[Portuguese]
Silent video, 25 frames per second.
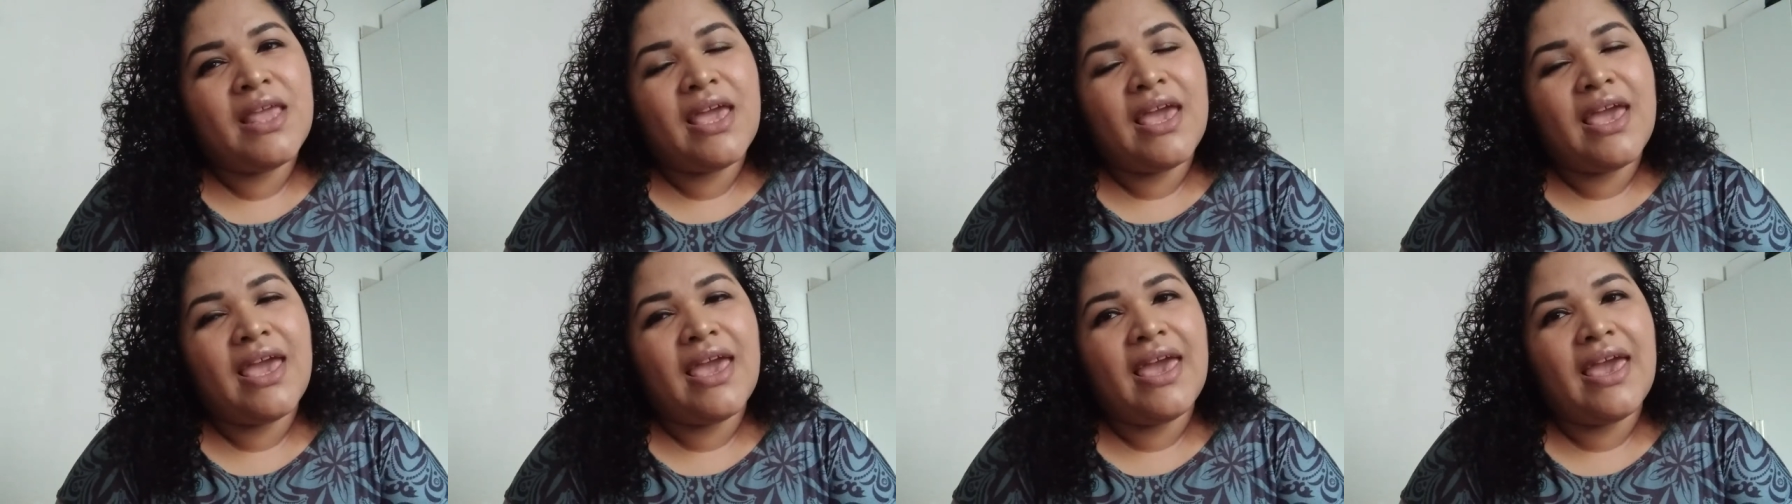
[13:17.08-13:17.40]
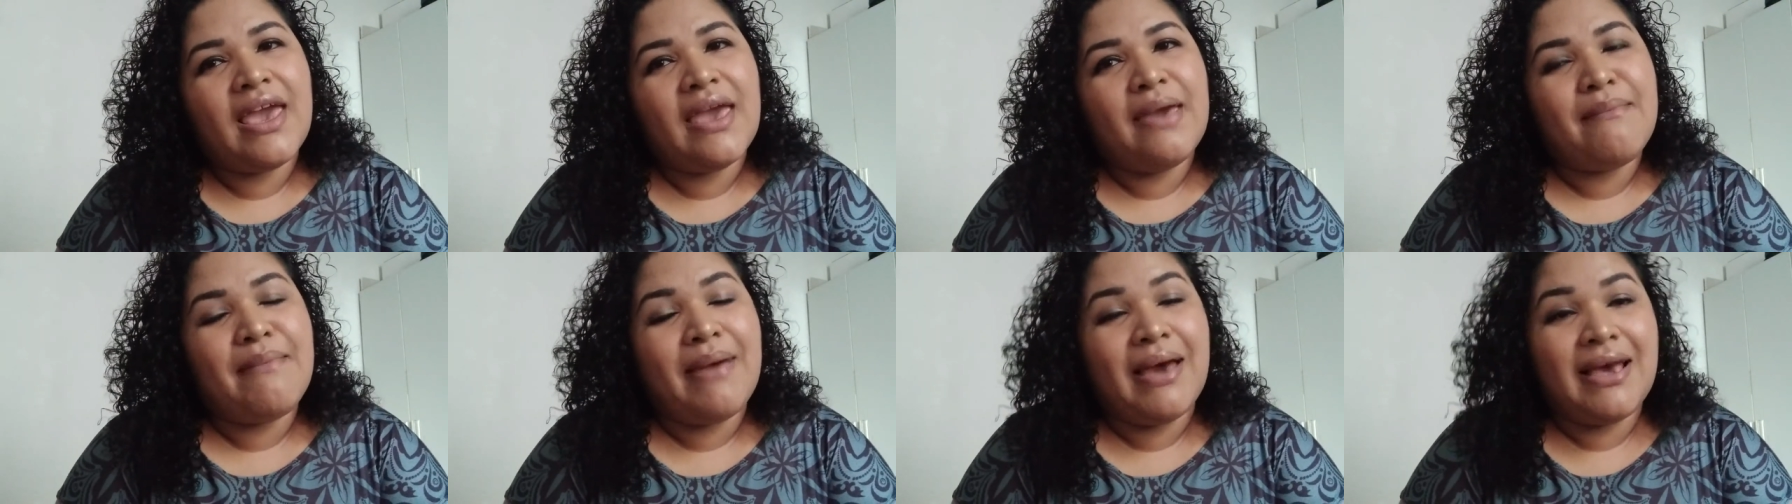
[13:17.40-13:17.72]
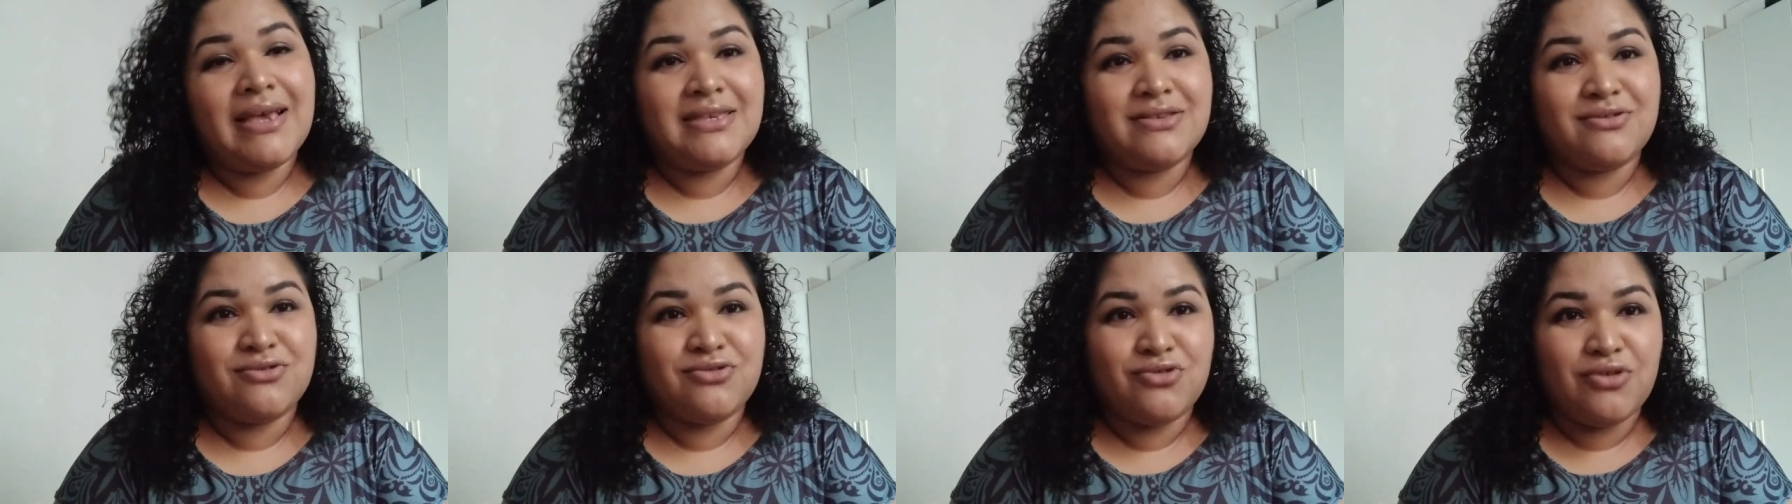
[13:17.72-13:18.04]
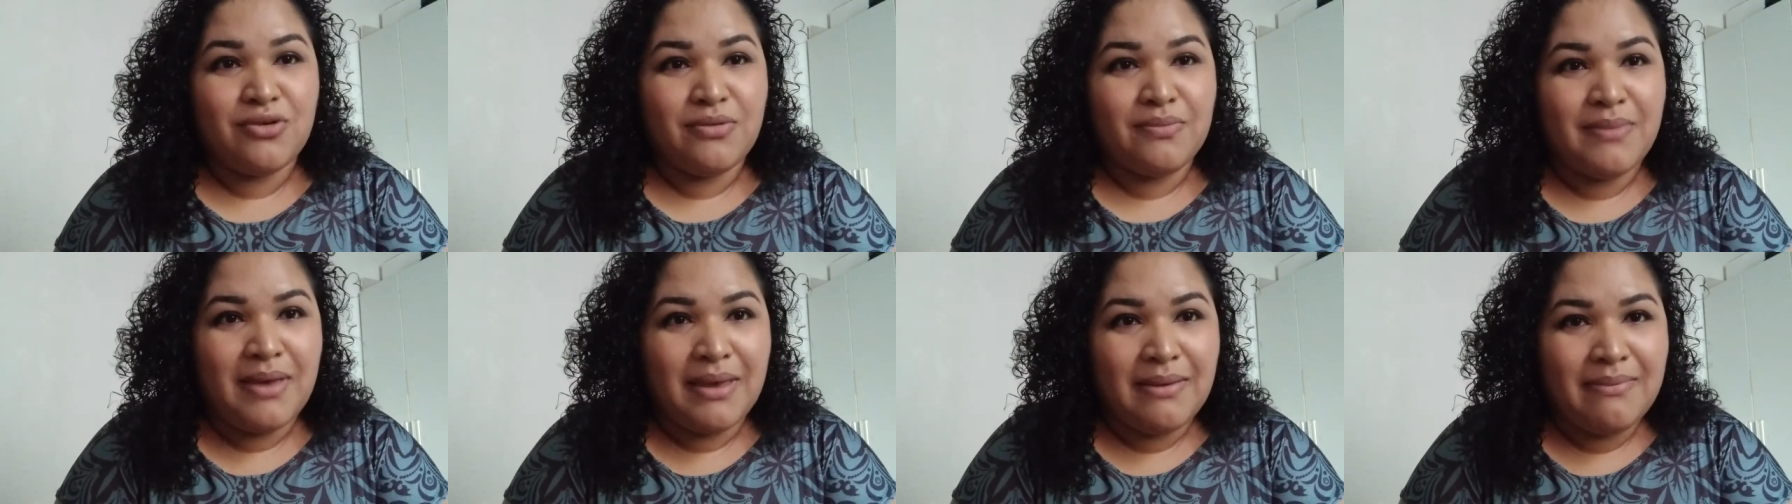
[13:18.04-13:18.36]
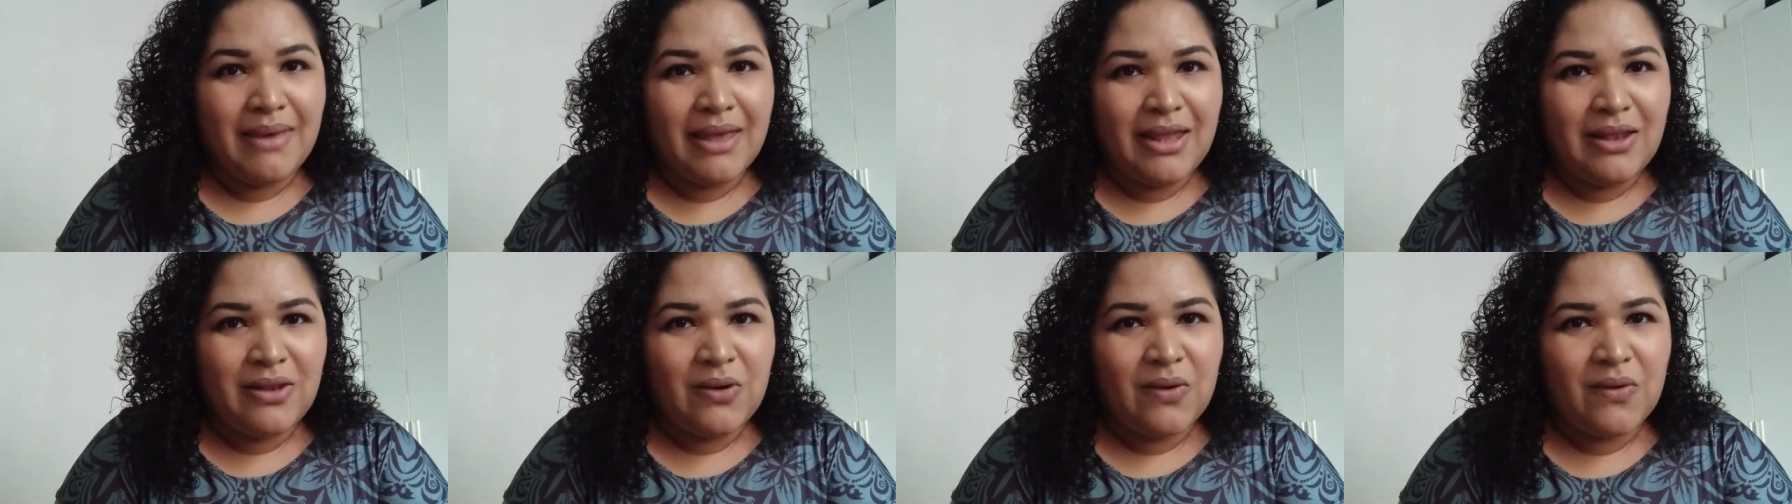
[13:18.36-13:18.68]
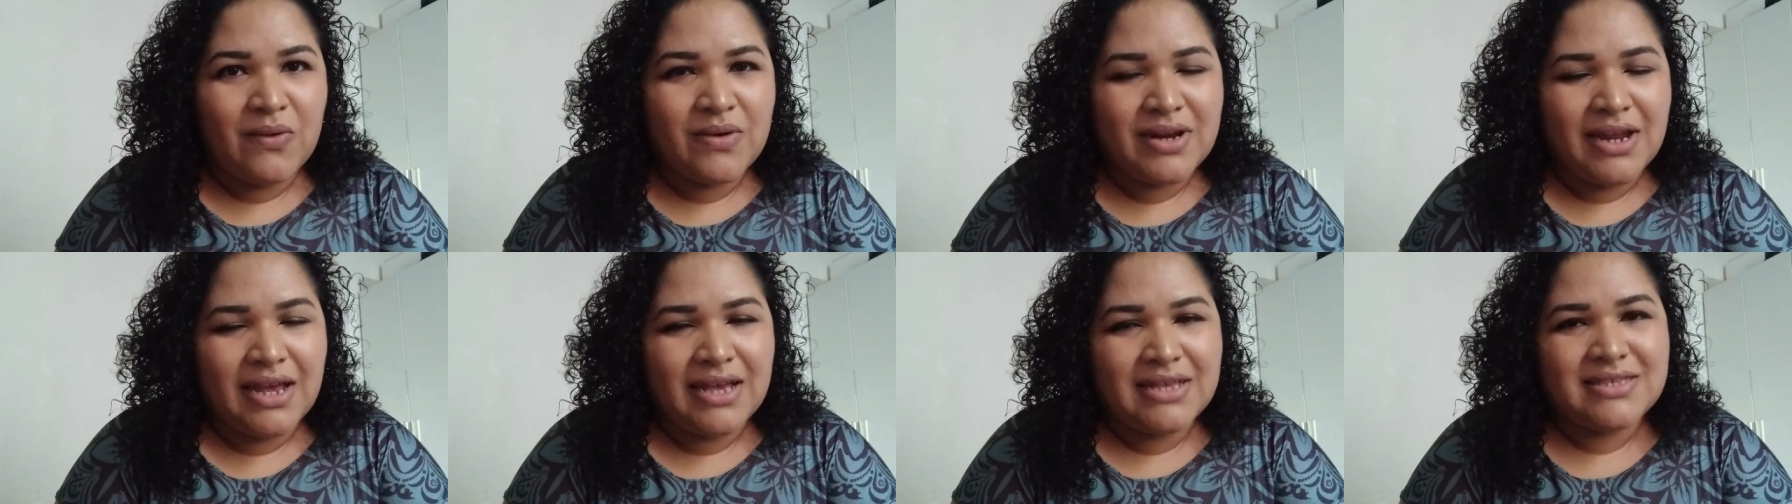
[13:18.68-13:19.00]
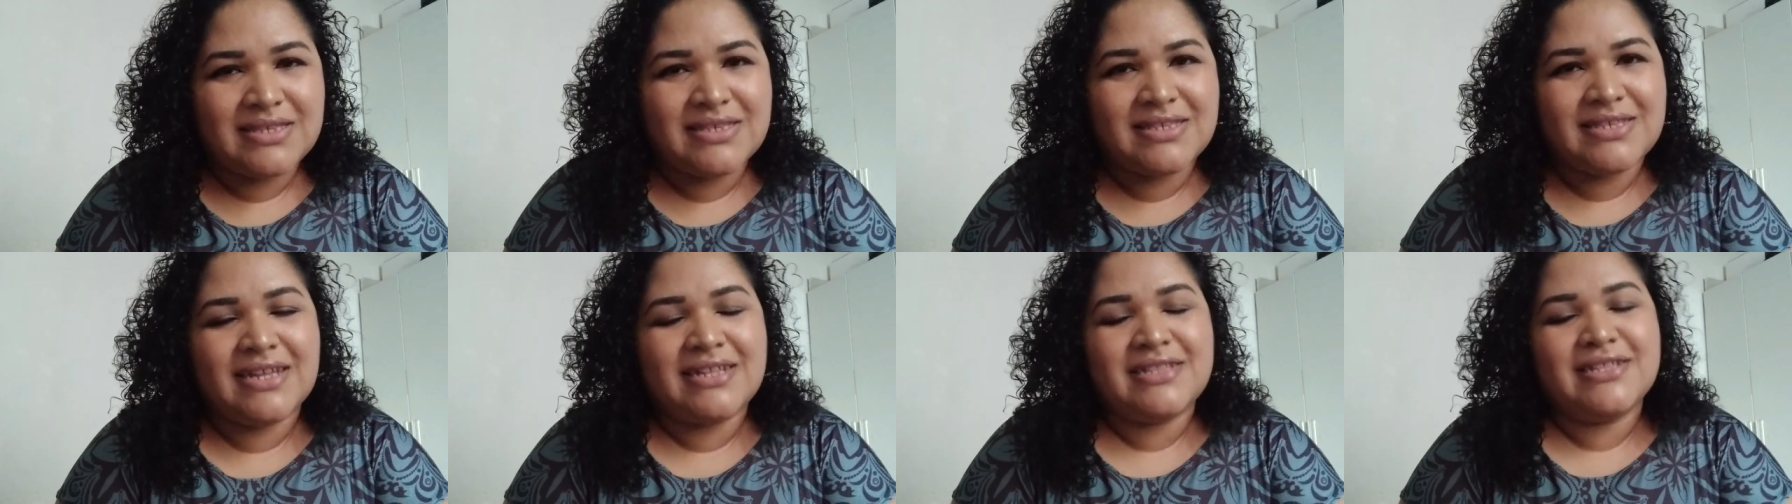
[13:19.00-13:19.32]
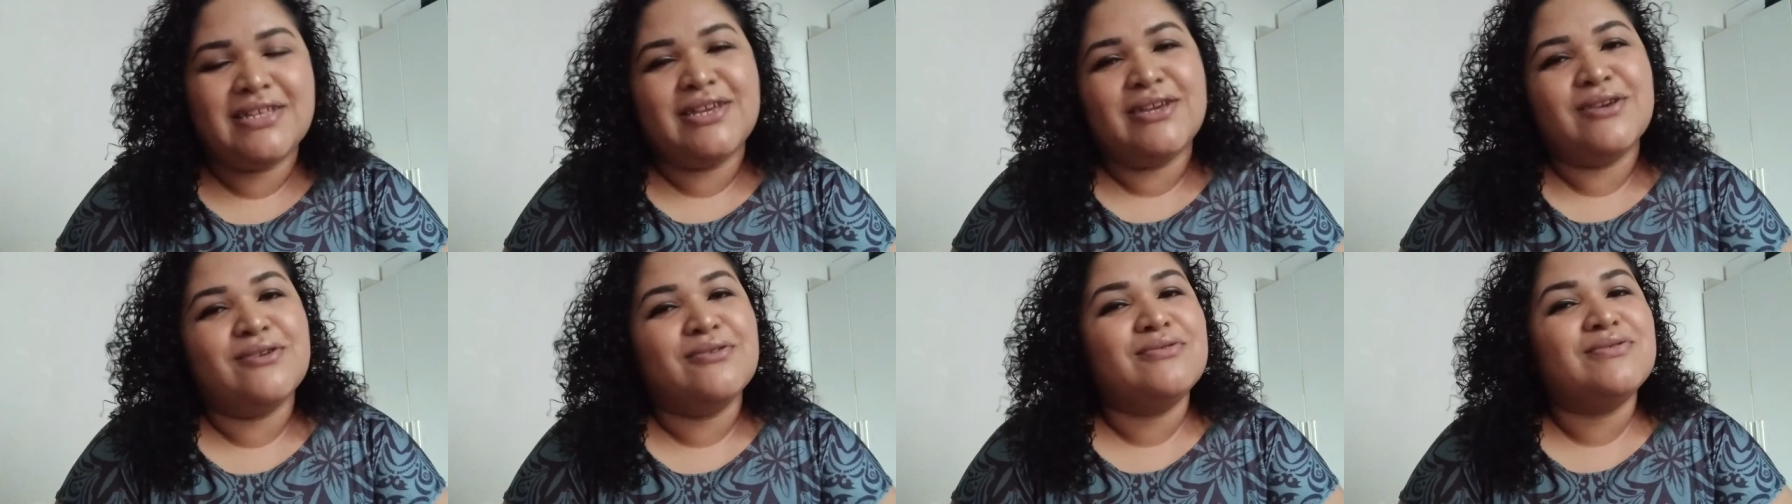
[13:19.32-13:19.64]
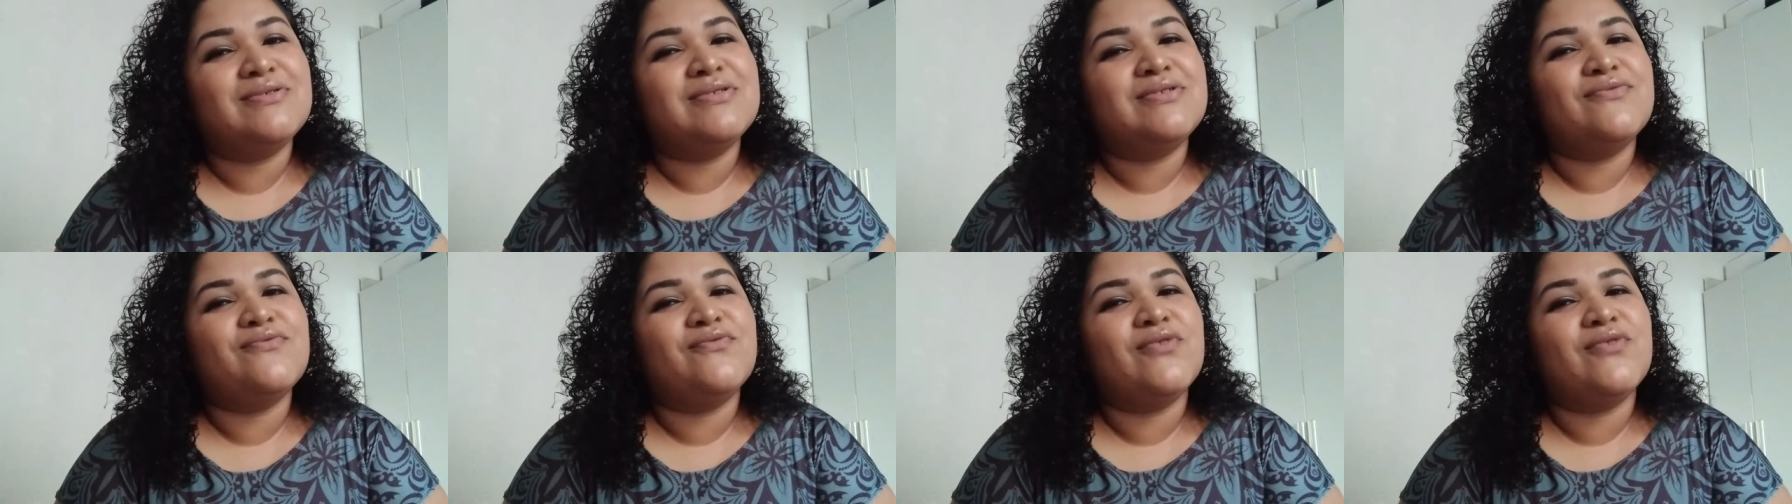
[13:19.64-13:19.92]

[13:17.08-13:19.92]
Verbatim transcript: é, mas eu tô bem melhor, graças a Deus.